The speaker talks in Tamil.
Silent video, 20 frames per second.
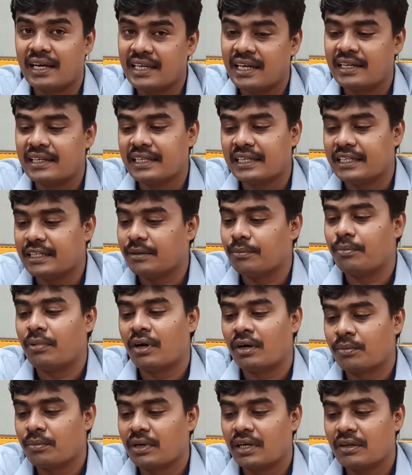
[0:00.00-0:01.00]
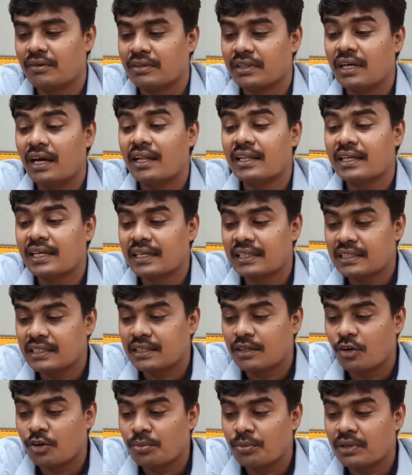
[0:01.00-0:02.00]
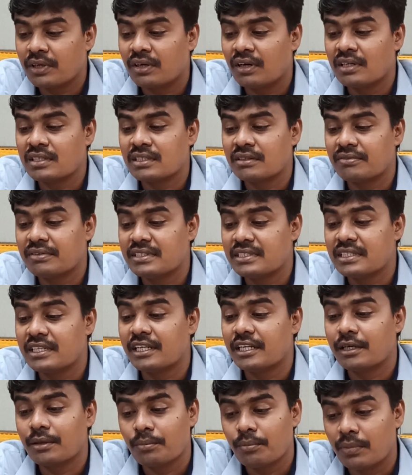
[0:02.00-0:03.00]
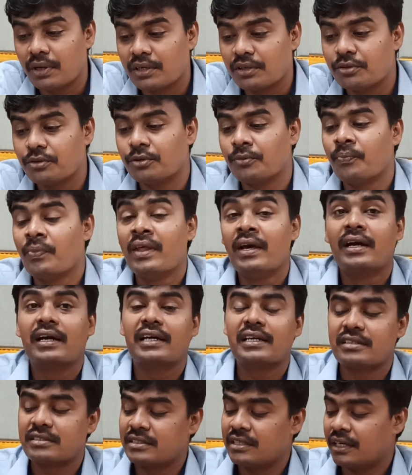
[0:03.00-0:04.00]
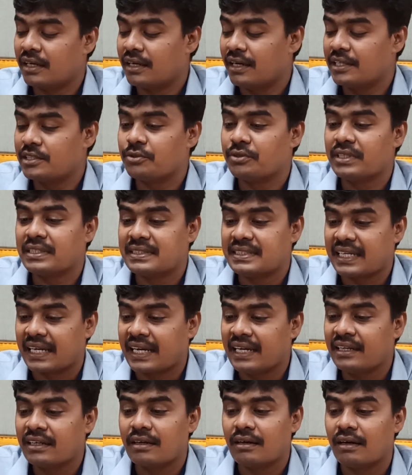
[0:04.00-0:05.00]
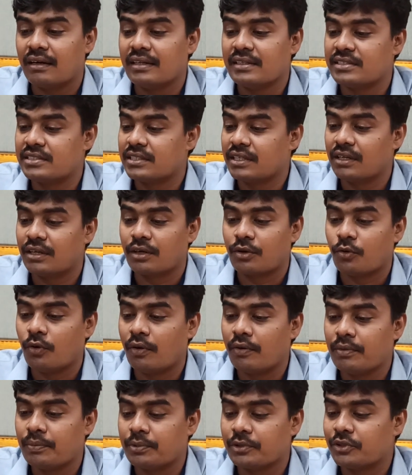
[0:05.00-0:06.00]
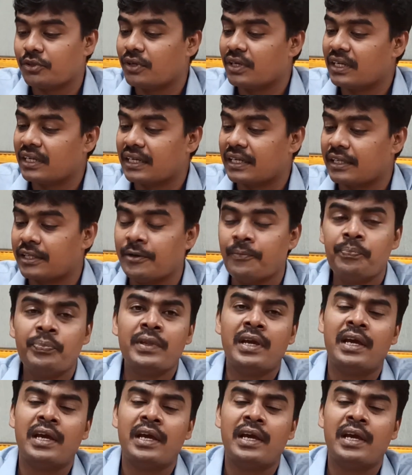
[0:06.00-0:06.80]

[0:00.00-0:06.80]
ஐஆர்டிடி பார்மர்லி வந்து அதுக்கடுத்து கவர்மெண்ட் காலேஜ் ஆஃப் இன்ஜினியரிங் பர்கூர் கிருஷ்ணா காலேஜுடைய செகண்ட் காலேஜ் கோவை புத்தூரில் இருக்கிறது